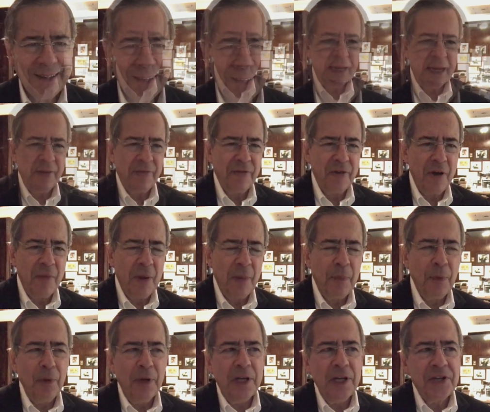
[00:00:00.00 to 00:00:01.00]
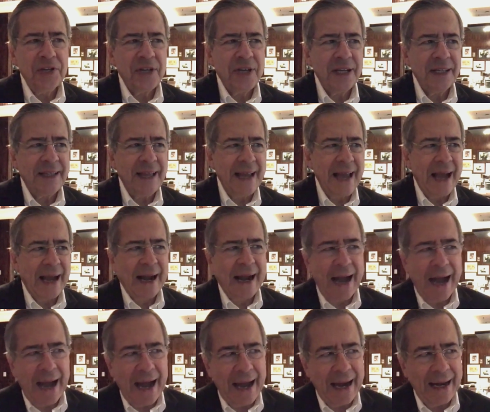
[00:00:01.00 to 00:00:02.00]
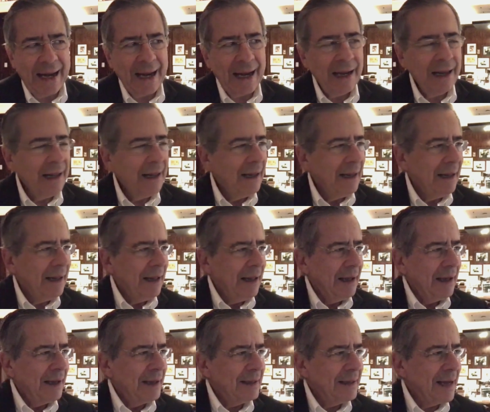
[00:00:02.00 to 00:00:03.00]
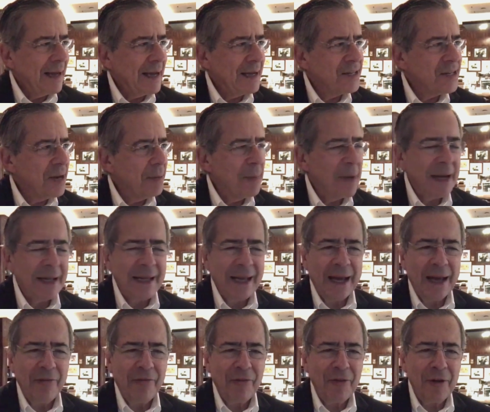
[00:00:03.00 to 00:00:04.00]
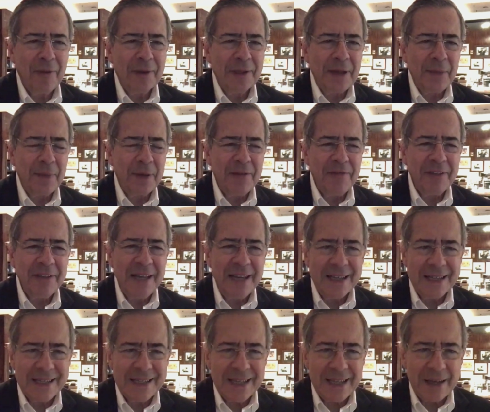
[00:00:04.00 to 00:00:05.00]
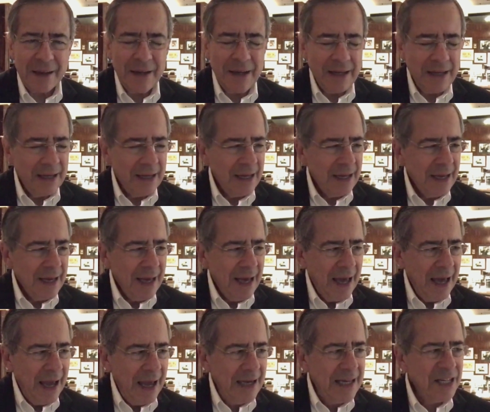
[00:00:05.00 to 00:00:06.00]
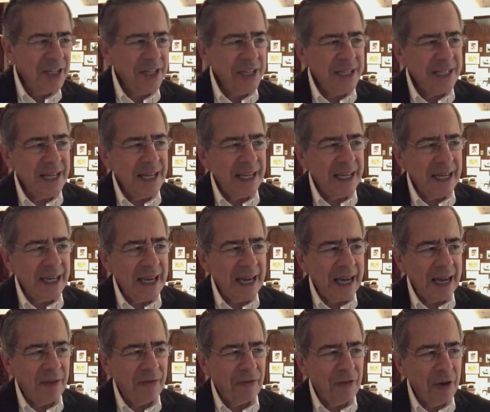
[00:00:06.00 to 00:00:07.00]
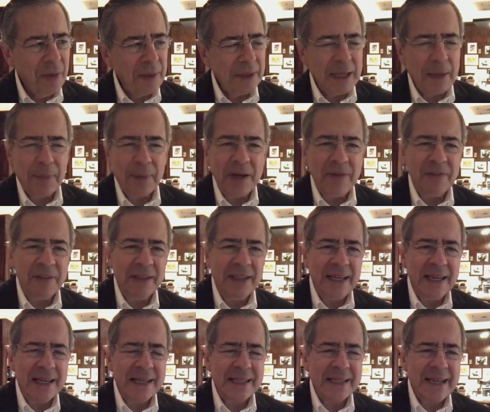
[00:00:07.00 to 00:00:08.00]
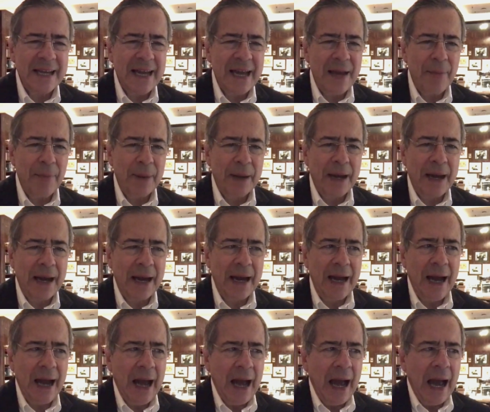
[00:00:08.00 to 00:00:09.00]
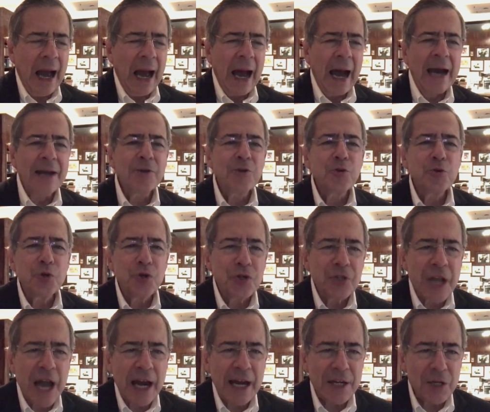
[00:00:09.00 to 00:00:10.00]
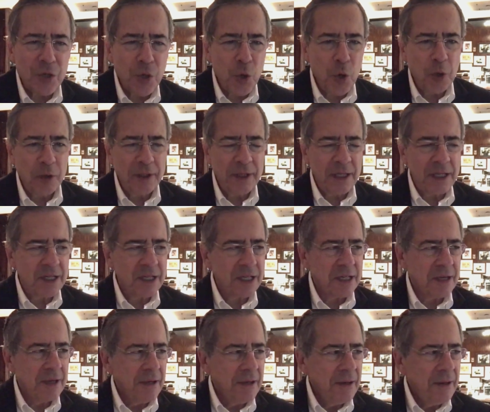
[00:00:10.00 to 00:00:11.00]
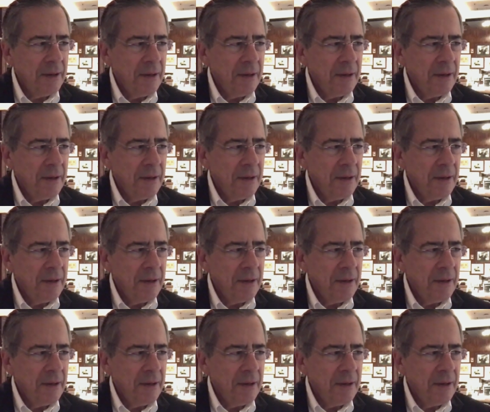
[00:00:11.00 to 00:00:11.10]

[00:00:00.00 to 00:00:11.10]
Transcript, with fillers: A reforma política tem a cara da chamada reforma da Previdência. Eles dizem que a reforma da Previdência é para ajustar as contas.